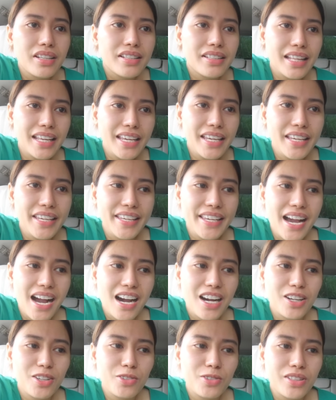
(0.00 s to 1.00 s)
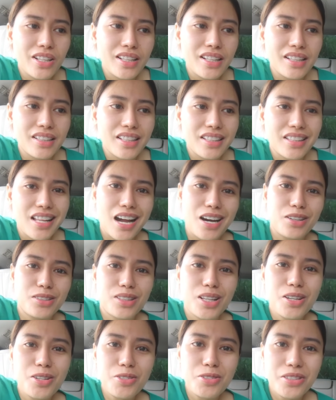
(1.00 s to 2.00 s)
Nahihiya ako nung
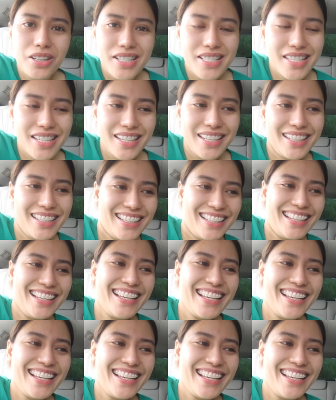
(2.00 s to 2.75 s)
natatakot ako kasi